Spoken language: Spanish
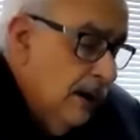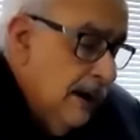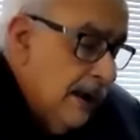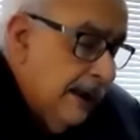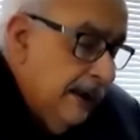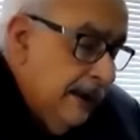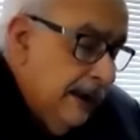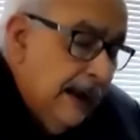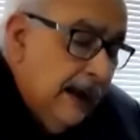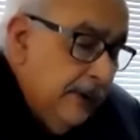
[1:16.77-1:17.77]
que
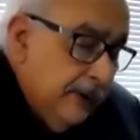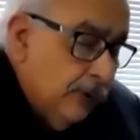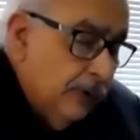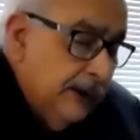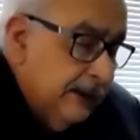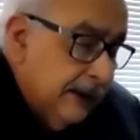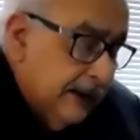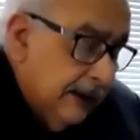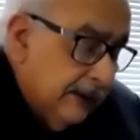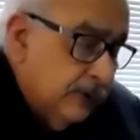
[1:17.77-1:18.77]
genera hábitos de
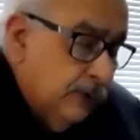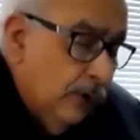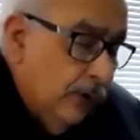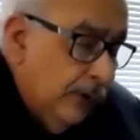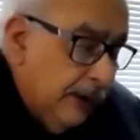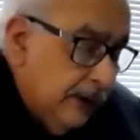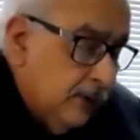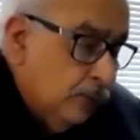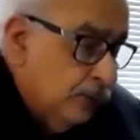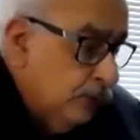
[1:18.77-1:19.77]
interrelación, de
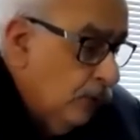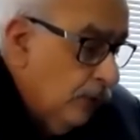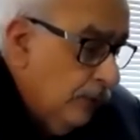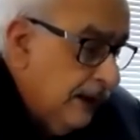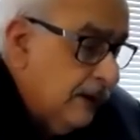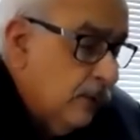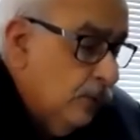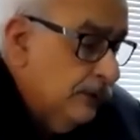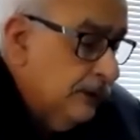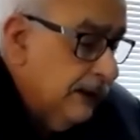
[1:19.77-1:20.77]
discusión, de
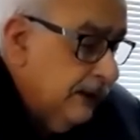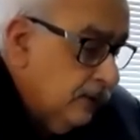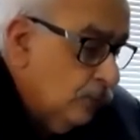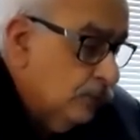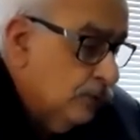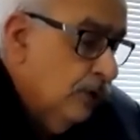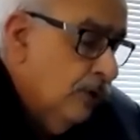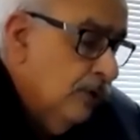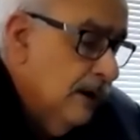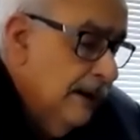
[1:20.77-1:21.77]
escucha y
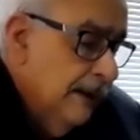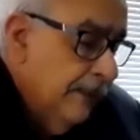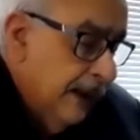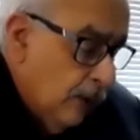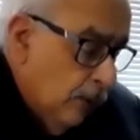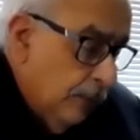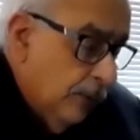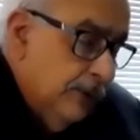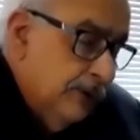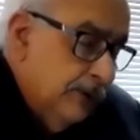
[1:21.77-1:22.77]
discusión, de
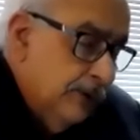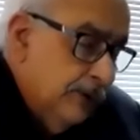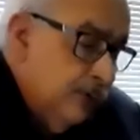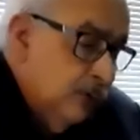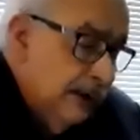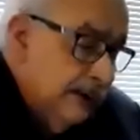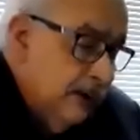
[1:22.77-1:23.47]
compromiso colectivo.